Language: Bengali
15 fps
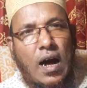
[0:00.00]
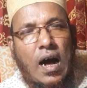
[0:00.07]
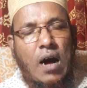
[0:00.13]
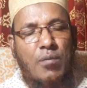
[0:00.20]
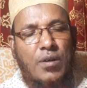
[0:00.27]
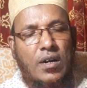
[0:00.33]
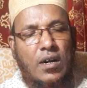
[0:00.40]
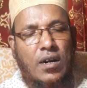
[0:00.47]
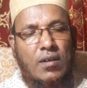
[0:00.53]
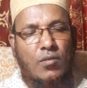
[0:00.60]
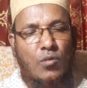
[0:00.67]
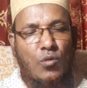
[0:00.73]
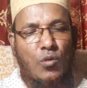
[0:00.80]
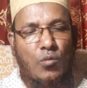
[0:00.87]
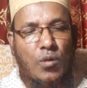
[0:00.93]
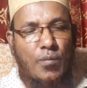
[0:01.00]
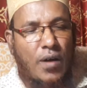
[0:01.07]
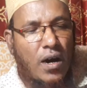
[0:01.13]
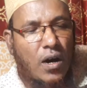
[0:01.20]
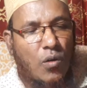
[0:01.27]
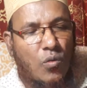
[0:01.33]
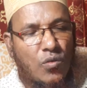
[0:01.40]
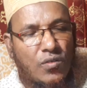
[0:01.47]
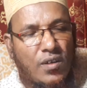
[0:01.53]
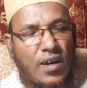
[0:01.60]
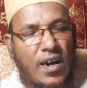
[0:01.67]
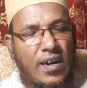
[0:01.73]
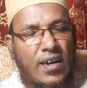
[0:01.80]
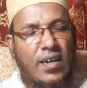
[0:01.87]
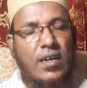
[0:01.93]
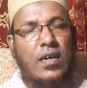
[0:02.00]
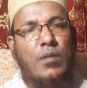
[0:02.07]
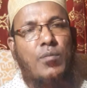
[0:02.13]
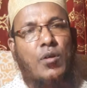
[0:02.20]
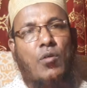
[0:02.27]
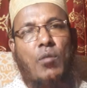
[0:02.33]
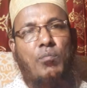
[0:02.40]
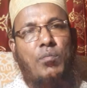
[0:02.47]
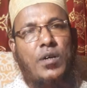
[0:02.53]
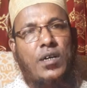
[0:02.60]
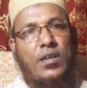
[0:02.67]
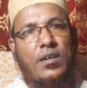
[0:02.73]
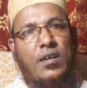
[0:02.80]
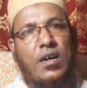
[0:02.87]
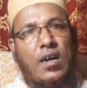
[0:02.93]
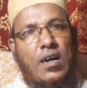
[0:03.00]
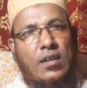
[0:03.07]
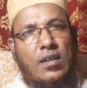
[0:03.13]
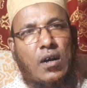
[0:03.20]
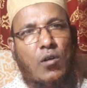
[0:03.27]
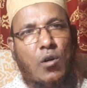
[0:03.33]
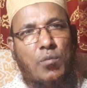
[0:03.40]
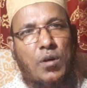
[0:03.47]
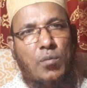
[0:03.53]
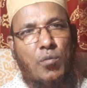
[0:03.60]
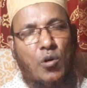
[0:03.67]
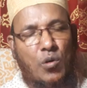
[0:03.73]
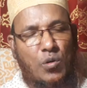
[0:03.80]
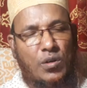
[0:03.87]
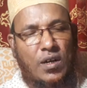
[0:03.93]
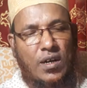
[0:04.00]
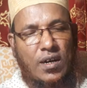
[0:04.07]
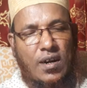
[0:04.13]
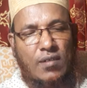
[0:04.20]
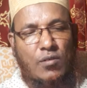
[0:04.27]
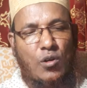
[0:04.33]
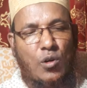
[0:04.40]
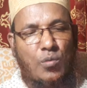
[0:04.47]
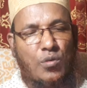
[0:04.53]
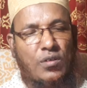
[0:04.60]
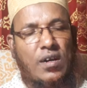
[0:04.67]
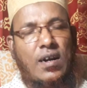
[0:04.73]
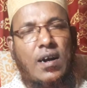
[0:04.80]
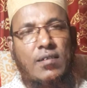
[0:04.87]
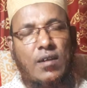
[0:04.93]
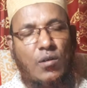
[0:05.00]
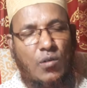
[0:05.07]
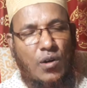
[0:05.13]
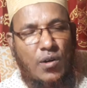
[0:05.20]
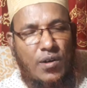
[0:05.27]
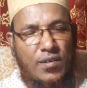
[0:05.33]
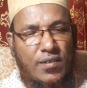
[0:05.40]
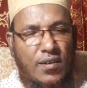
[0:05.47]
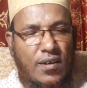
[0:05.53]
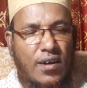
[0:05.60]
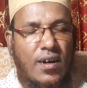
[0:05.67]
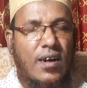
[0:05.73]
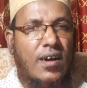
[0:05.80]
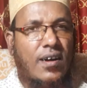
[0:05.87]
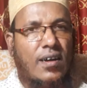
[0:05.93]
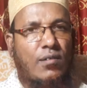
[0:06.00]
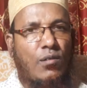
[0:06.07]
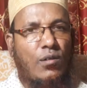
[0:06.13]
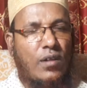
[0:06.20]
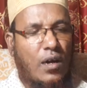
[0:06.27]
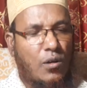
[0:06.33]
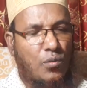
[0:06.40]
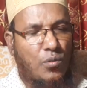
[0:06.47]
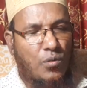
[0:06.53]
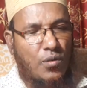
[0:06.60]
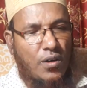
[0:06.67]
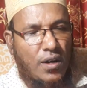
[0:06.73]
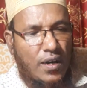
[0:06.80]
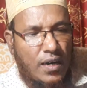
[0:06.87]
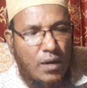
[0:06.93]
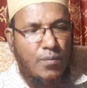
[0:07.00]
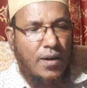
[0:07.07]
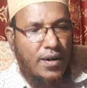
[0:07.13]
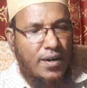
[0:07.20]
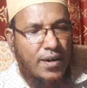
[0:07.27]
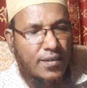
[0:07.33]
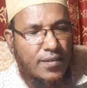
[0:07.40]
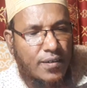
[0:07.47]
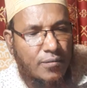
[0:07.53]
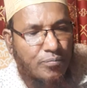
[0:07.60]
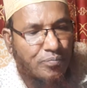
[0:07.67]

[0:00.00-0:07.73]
আমানা রাসুলু বিমা উংজিলা ইলেইহি মির রব্বিহি তার রবের পক্ষ থেকে রাসুলের উপর যা নাজিল করা হয়েছে রাসুল তার উপর ইমান এনেছে